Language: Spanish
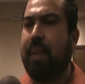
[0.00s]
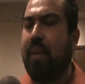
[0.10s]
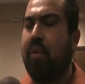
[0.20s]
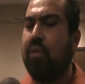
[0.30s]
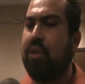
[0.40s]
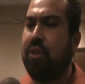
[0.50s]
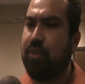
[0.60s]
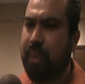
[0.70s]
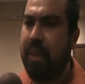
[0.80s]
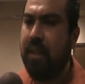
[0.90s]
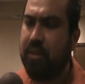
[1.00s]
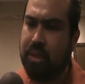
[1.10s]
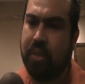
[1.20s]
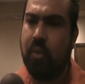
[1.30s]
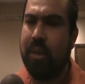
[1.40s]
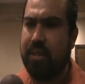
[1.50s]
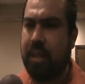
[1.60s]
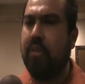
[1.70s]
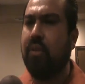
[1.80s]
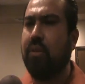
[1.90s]
con nuestros médicos
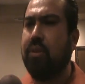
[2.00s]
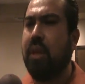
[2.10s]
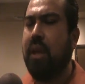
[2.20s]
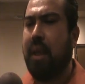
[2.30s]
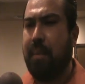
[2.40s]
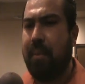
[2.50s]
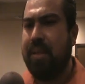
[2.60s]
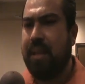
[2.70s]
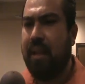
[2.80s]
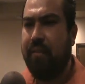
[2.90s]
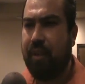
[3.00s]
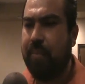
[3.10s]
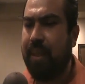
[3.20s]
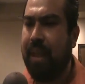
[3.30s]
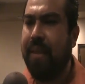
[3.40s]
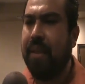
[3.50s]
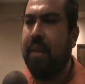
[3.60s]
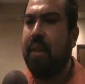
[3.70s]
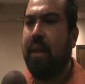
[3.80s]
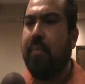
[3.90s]
actualizándonos en base a la enfermedad,
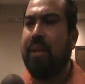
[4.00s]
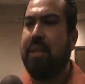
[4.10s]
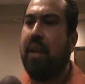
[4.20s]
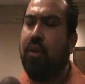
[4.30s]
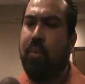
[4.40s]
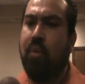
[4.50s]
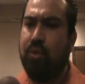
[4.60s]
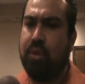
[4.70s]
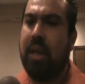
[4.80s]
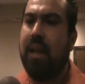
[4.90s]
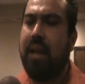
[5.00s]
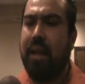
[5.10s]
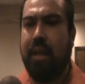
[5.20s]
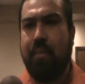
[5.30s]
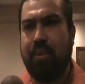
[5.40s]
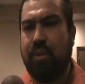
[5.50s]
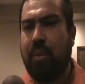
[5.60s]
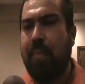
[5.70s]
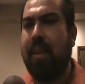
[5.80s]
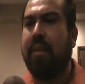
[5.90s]
en base a cómo buscarla y pues
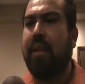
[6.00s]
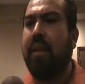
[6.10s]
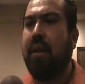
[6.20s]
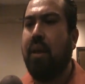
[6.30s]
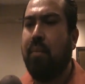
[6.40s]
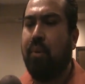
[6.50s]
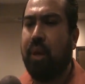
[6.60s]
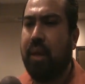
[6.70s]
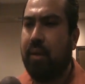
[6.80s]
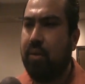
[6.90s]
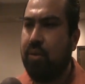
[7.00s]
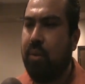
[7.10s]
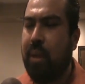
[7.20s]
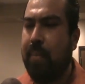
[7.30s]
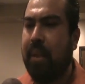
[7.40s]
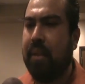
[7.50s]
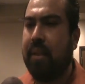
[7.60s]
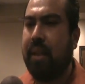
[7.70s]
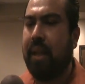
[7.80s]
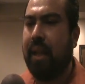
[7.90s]
obviamente ponernos
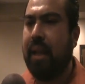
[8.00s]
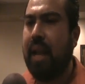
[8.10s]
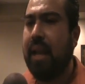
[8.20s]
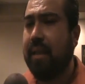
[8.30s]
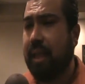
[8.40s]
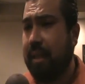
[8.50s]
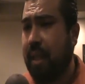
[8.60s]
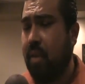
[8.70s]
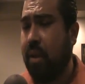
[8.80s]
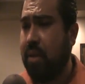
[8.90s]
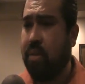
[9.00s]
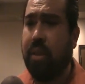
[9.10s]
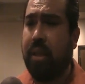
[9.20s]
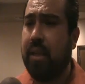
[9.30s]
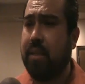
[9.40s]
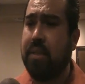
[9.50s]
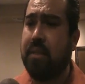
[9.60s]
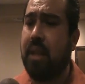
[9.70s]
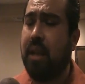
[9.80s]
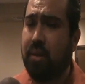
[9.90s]
obviamente en alerta en dado caso de que
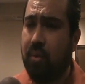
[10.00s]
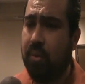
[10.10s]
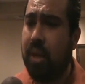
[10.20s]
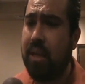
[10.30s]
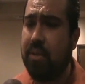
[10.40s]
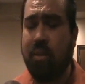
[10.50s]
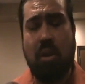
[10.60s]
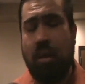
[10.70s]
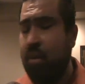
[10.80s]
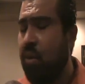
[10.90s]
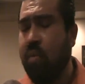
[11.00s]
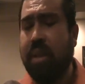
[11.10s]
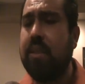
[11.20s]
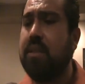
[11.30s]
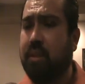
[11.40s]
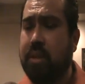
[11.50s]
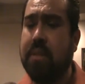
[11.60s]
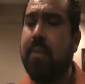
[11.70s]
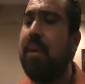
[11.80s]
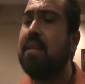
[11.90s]
exista algún caso. No, no existió desde
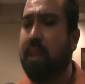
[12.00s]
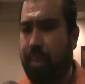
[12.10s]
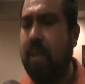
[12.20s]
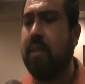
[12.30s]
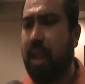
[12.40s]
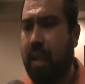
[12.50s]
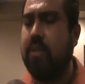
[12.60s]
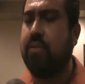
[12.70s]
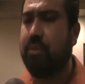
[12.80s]
hace más de 20 años.